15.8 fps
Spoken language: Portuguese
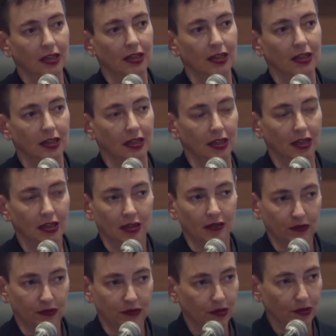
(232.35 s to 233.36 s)
uh,
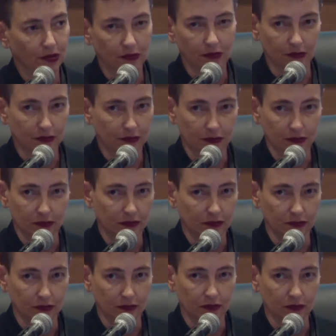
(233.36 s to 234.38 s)
que foi um,
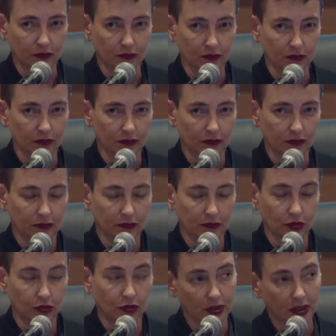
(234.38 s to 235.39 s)
um,
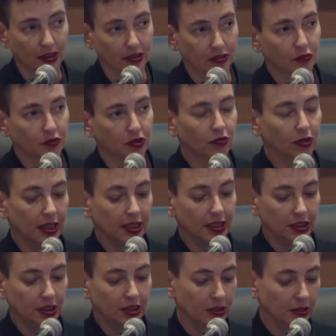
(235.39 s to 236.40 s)
sucesso muito
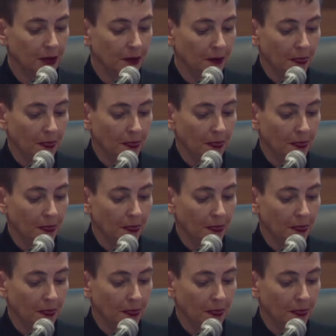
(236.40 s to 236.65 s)
grande.